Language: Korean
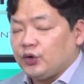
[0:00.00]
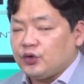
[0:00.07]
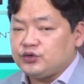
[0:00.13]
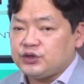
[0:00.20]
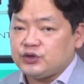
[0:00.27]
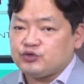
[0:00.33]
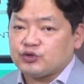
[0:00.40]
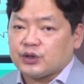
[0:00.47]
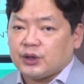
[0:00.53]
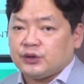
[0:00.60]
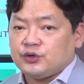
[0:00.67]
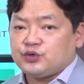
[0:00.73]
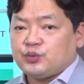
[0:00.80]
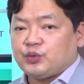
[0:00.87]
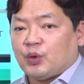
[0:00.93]
현재
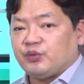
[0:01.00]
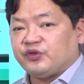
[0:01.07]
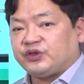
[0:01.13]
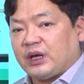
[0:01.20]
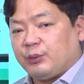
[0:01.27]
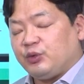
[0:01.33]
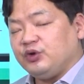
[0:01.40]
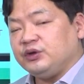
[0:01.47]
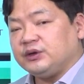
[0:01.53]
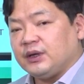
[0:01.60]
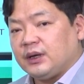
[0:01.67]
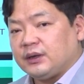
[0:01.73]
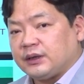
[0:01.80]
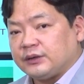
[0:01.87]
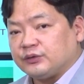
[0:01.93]
주가는 좀 너무 싸
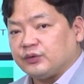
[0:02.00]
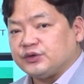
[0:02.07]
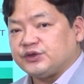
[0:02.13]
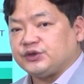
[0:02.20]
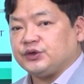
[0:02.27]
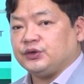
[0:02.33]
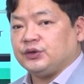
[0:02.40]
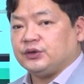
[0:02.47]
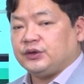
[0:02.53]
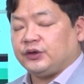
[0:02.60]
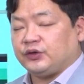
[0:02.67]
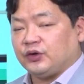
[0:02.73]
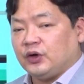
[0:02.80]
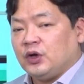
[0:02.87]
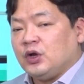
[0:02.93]
보인다라는 것이죠.
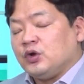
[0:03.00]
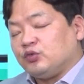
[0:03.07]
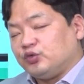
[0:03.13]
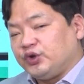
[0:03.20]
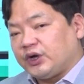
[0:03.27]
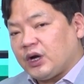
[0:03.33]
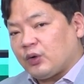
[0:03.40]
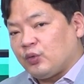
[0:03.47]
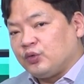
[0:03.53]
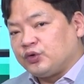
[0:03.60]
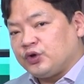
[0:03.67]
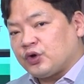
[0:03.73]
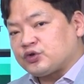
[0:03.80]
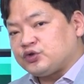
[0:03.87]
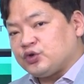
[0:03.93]
그래서 우리가
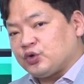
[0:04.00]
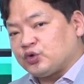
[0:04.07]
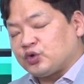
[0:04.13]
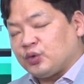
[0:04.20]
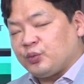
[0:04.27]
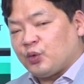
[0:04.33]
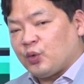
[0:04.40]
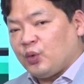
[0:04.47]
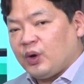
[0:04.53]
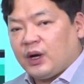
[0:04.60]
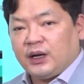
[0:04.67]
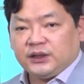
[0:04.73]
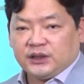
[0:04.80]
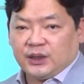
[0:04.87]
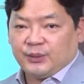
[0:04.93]
공격적으로 뭐
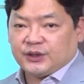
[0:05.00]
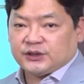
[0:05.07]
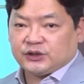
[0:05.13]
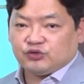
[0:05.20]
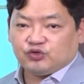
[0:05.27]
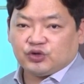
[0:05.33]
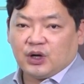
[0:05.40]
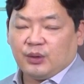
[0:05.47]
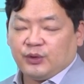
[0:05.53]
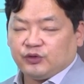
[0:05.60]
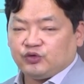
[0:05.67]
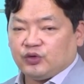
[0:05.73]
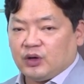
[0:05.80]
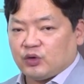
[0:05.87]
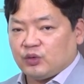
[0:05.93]
올라갈 때마다 추가
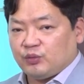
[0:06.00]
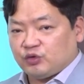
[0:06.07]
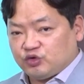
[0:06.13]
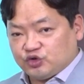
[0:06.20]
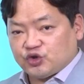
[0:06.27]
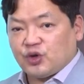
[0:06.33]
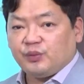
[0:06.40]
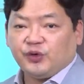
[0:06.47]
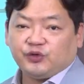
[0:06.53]
매수하고 뭐 추격